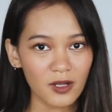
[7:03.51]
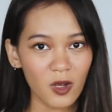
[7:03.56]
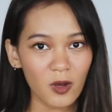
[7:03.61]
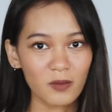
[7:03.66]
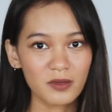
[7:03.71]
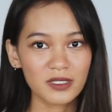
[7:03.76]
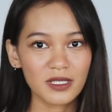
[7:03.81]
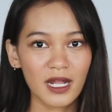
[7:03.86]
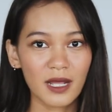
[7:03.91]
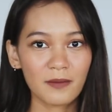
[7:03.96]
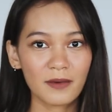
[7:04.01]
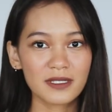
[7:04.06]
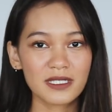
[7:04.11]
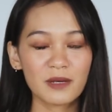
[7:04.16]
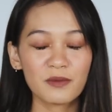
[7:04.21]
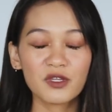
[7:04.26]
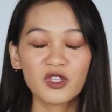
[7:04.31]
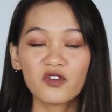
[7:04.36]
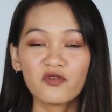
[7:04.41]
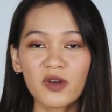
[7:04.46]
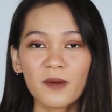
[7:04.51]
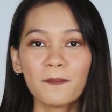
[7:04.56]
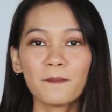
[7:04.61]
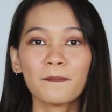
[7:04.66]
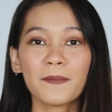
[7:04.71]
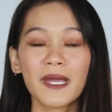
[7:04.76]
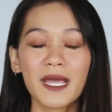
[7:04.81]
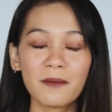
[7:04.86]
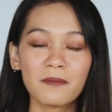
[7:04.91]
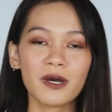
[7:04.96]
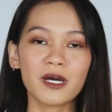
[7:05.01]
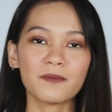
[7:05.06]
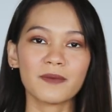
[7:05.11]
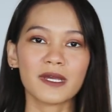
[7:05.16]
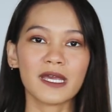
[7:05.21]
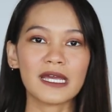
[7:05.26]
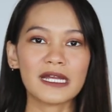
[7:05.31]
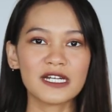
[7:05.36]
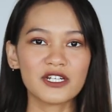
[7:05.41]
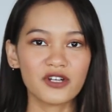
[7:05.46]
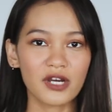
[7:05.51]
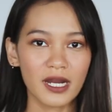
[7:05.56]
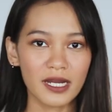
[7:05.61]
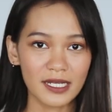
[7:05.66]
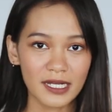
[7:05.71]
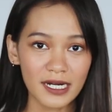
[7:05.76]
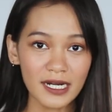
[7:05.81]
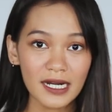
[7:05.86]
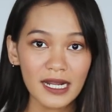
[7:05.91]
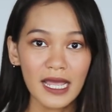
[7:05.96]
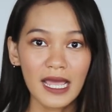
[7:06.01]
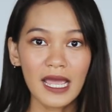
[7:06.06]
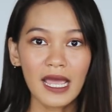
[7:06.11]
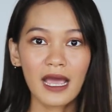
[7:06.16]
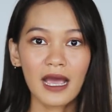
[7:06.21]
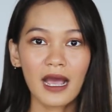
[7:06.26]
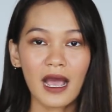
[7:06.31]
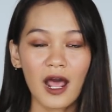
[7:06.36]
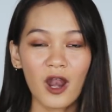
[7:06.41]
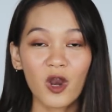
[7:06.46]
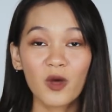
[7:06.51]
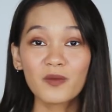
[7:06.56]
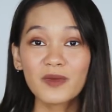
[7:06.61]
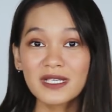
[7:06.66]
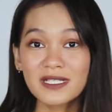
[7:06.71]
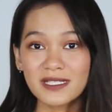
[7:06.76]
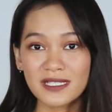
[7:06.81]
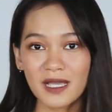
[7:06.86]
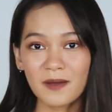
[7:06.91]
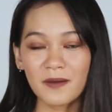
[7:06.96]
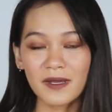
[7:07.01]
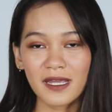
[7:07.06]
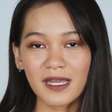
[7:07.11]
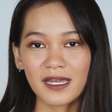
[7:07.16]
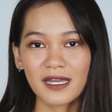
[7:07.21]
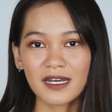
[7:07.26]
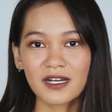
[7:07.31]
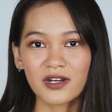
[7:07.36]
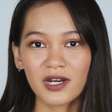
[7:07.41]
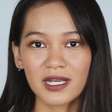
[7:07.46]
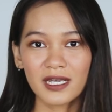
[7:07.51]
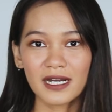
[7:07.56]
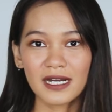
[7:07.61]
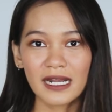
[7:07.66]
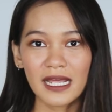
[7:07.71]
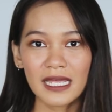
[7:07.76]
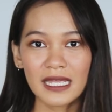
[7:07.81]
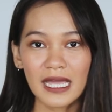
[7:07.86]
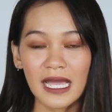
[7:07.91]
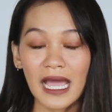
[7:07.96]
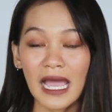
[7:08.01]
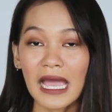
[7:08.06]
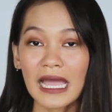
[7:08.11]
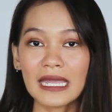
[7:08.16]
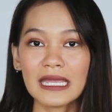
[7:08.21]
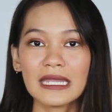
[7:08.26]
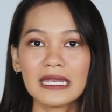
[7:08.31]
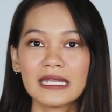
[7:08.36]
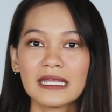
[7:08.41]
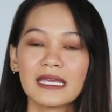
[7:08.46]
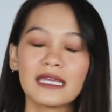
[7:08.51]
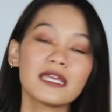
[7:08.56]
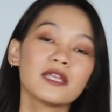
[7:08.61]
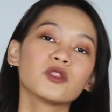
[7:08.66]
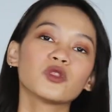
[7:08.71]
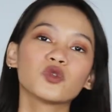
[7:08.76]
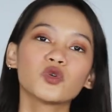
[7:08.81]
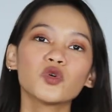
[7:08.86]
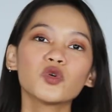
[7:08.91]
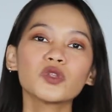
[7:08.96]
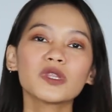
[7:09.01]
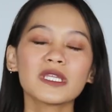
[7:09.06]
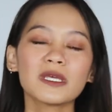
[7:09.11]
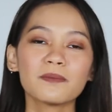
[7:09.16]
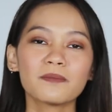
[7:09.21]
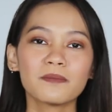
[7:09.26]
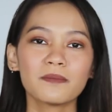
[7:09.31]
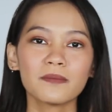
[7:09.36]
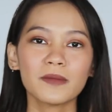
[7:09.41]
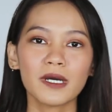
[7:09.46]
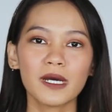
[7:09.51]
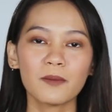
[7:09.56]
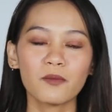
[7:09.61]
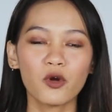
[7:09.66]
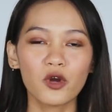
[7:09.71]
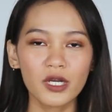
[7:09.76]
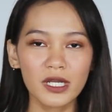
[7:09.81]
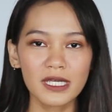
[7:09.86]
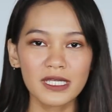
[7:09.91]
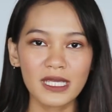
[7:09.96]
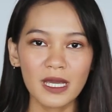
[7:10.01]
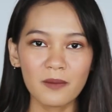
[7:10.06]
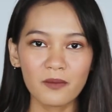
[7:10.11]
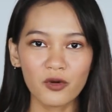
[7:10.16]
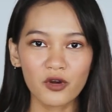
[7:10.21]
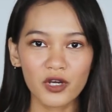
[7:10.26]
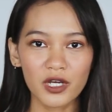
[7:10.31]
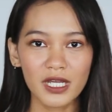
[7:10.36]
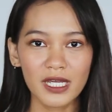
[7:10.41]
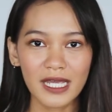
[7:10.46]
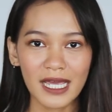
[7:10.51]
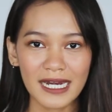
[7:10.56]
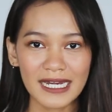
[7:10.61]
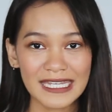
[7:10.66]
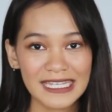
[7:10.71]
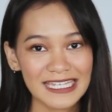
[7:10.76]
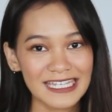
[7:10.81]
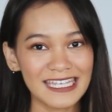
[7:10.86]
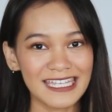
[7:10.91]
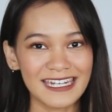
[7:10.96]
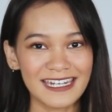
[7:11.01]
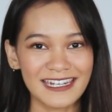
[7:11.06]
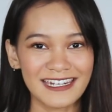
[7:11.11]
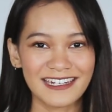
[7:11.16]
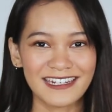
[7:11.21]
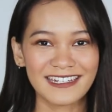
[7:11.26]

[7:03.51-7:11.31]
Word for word: Kalau misalnya emang sahabat Nova pengen banget pakai hair dryer kalau bisa pakai hair dryernya yang anginnya itu tip uh, modenya mode yang dingin.